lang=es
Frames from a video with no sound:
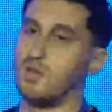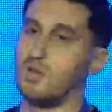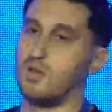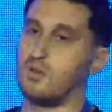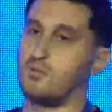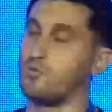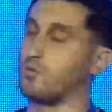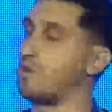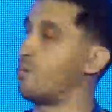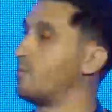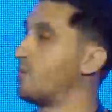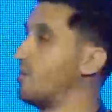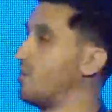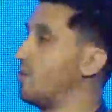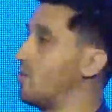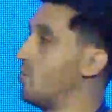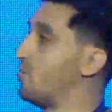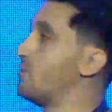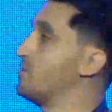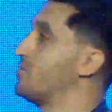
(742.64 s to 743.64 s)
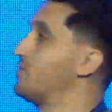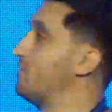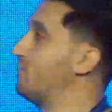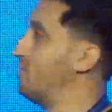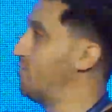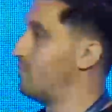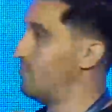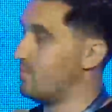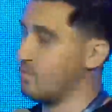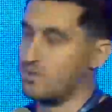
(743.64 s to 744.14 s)
justamente en OpenShift.
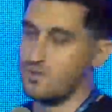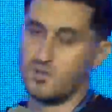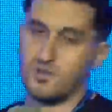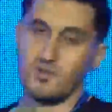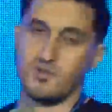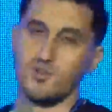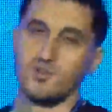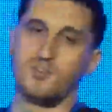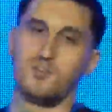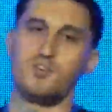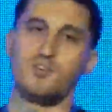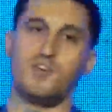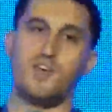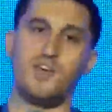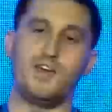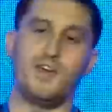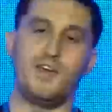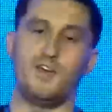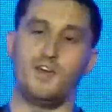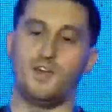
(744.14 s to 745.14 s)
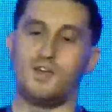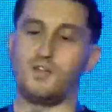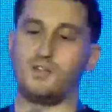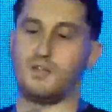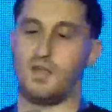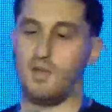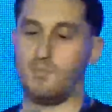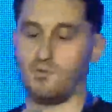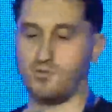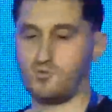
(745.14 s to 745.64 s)

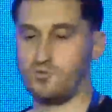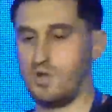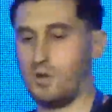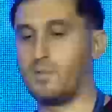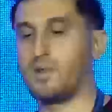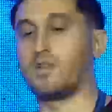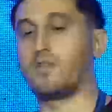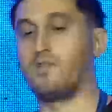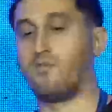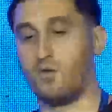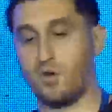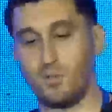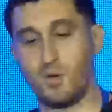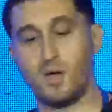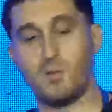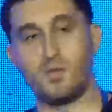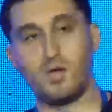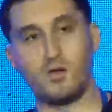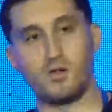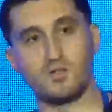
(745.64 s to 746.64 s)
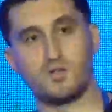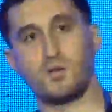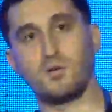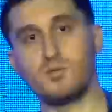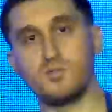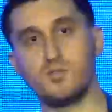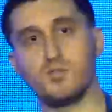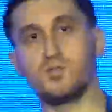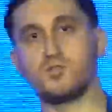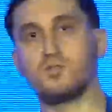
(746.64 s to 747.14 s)
tenemos una plataforma de
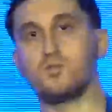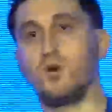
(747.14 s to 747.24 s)
microservicios